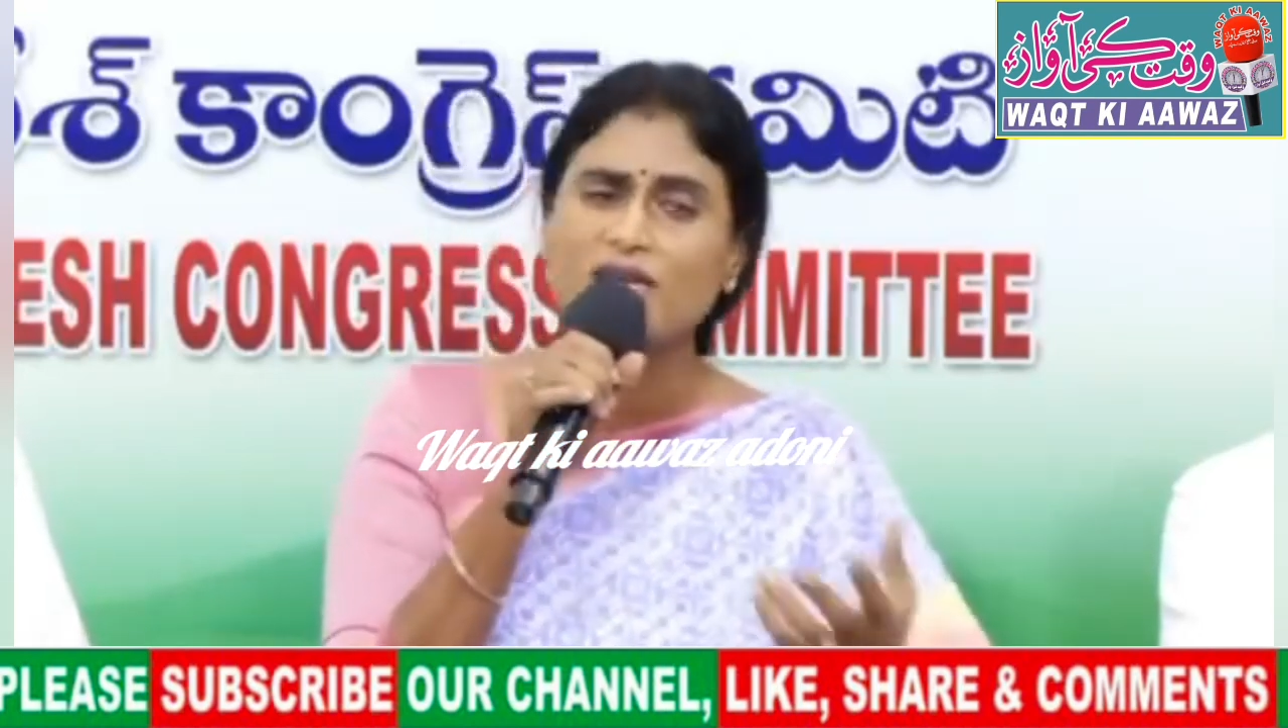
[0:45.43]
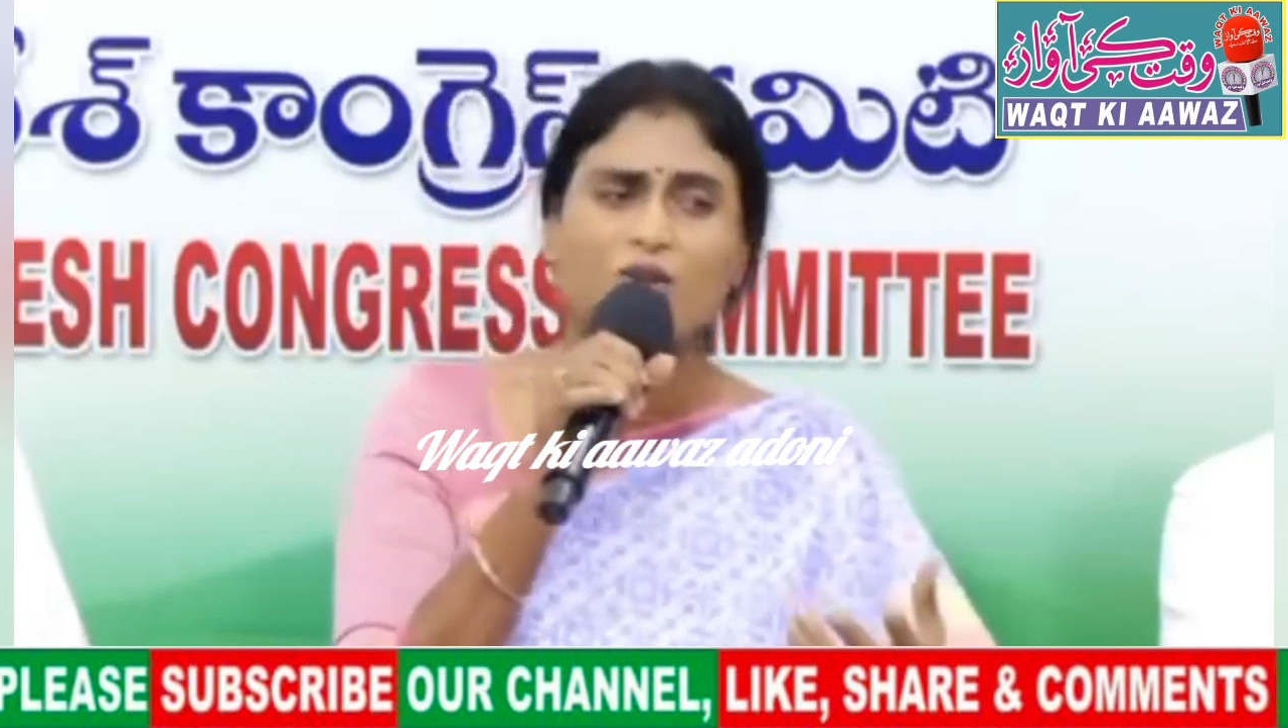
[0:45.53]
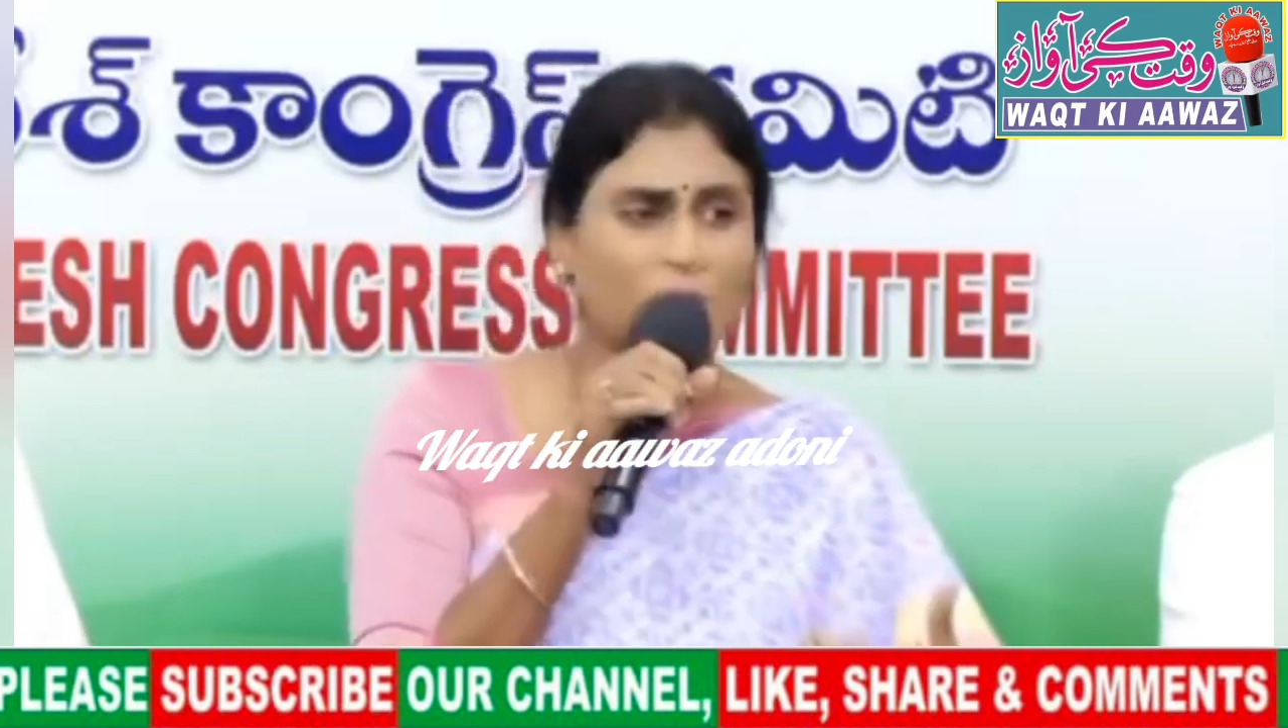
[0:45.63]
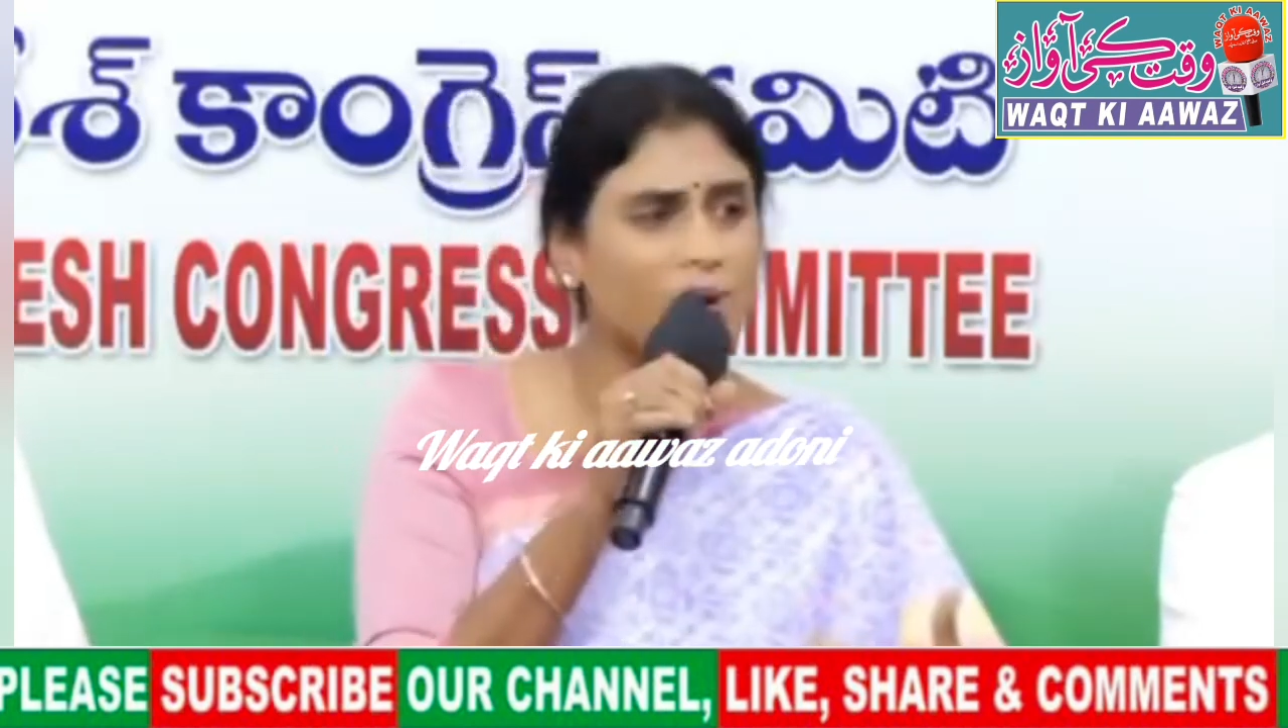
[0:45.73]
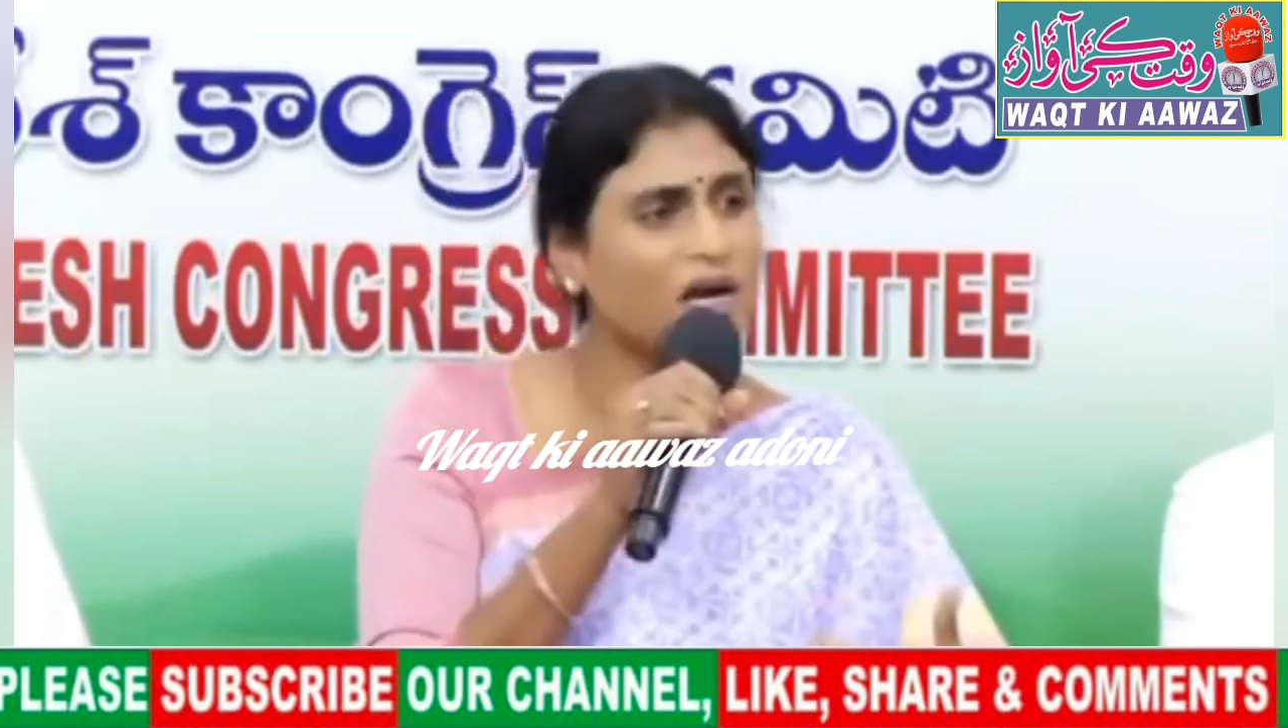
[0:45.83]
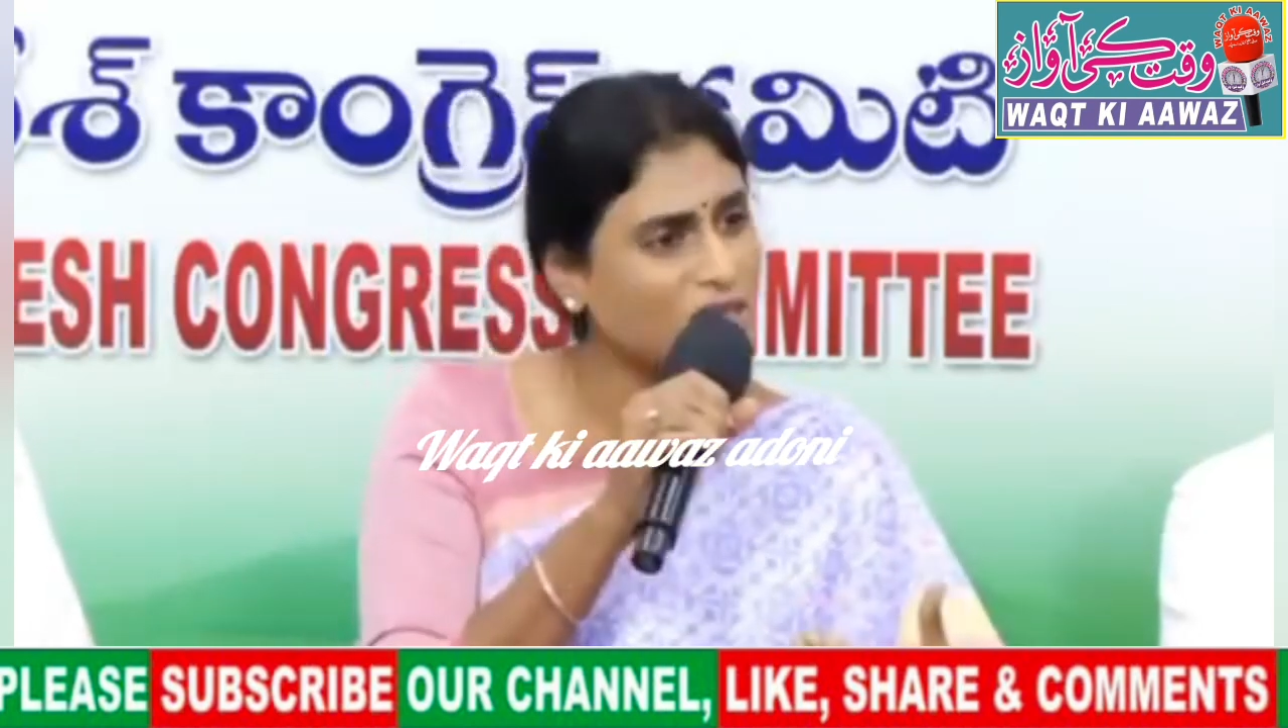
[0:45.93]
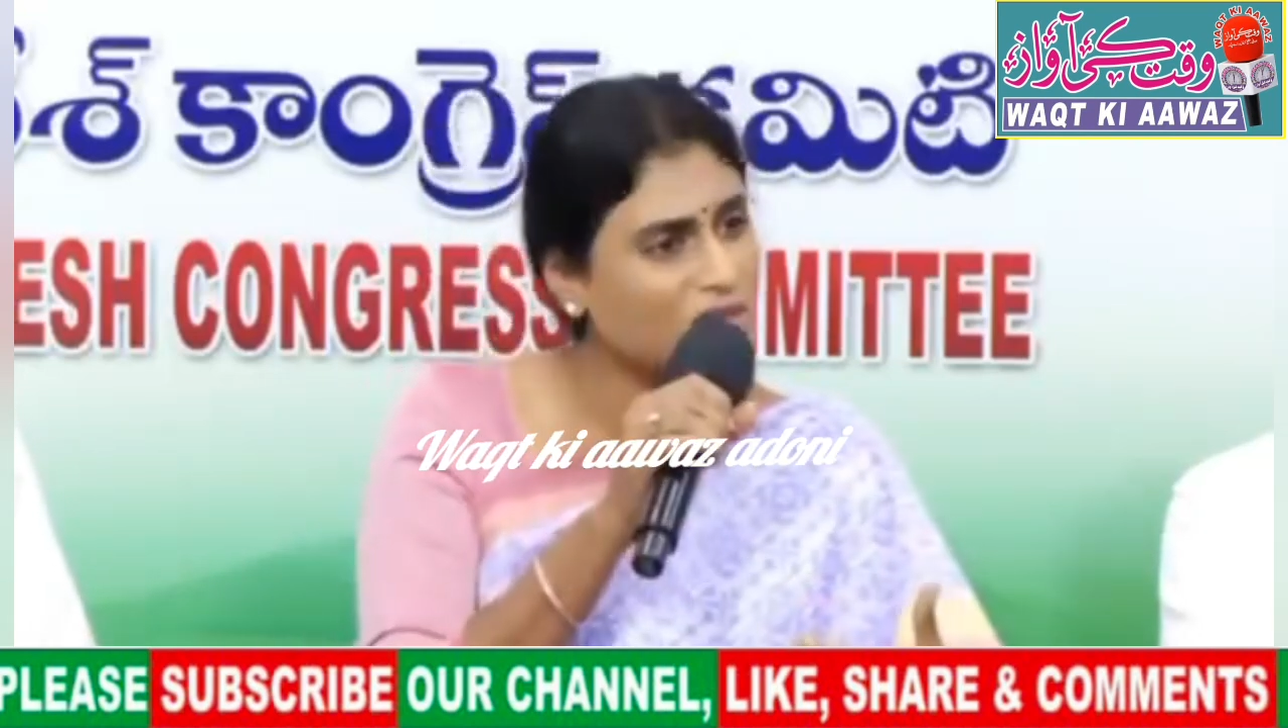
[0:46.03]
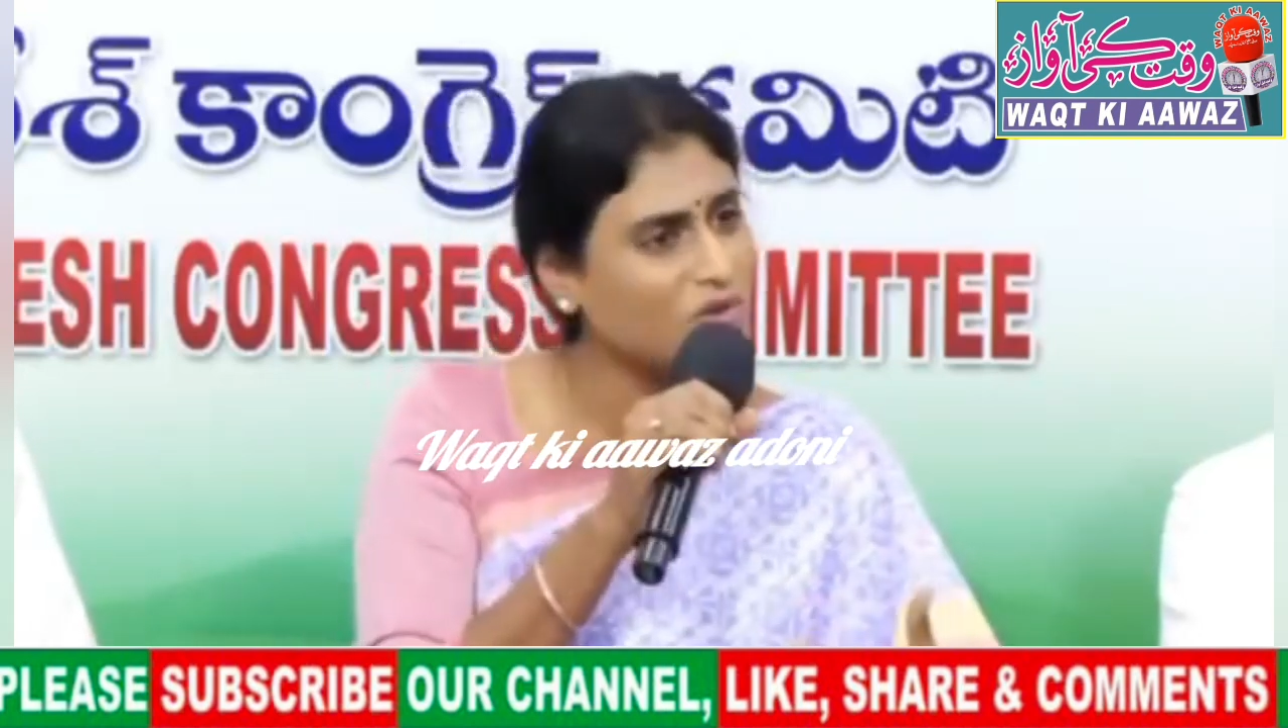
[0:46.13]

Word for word: ఎంత గొప్పగా